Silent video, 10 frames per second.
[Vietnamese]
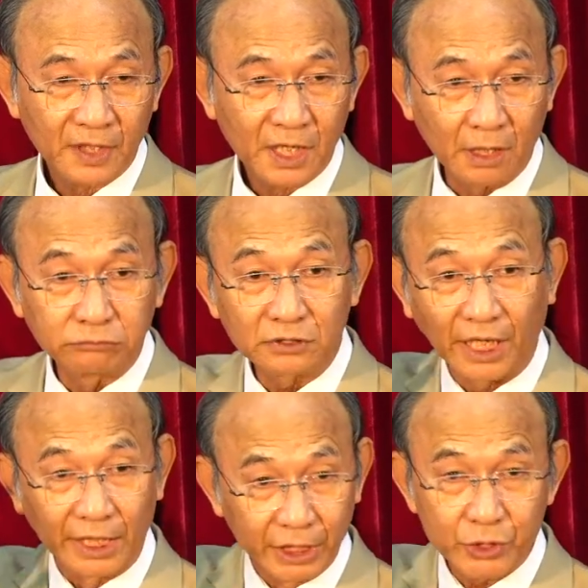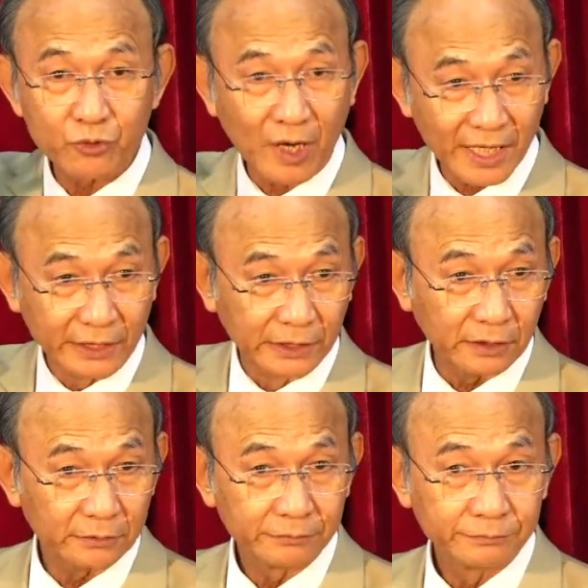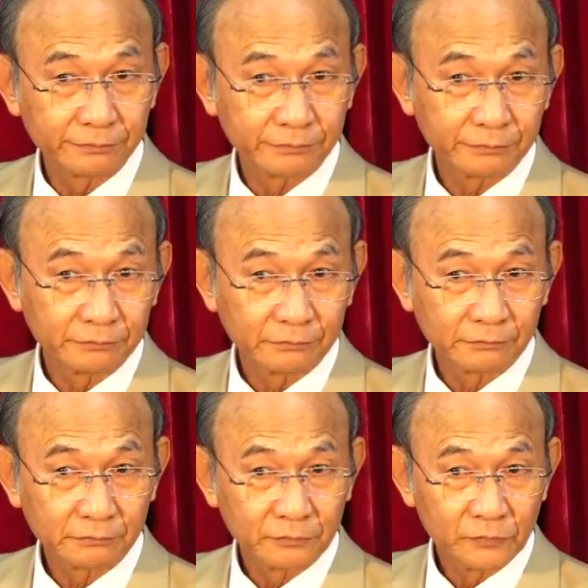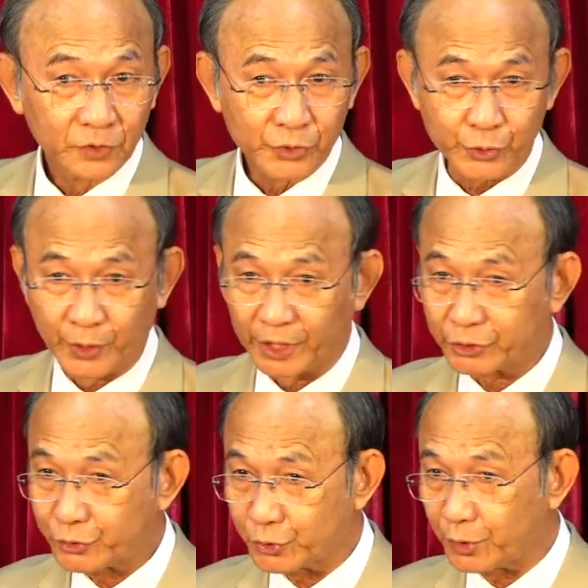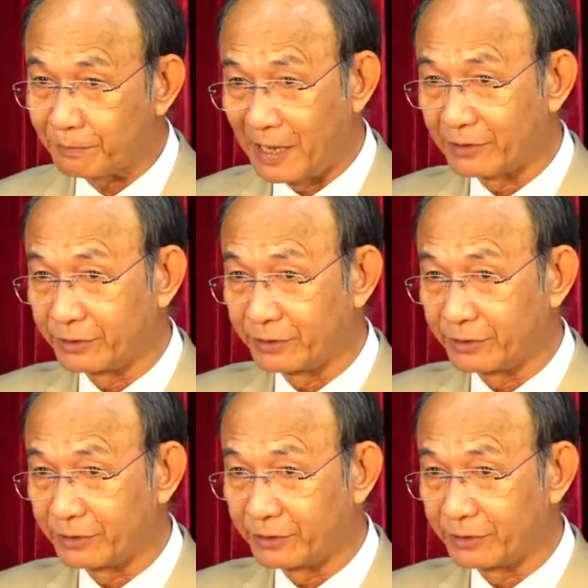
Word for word: không tẩy xóa được, xuyên suốt bao nhiêu